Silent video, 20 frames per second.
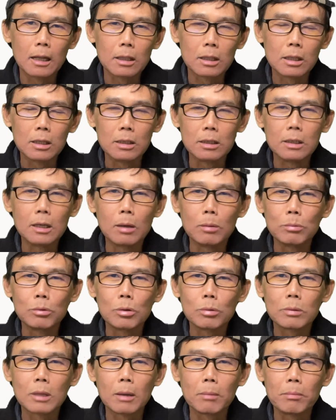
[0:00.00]
tự động
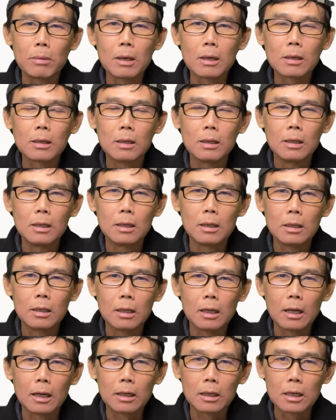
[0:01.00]
chúng ta biết
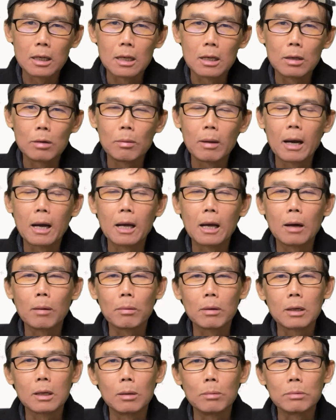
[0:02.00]
là khi ngoài học
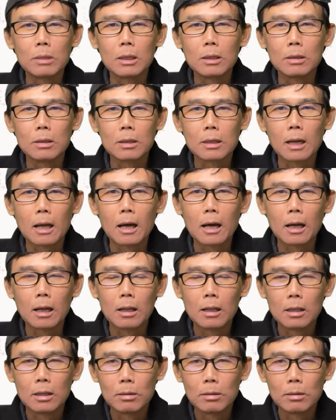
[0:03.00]
cái động từ đó ra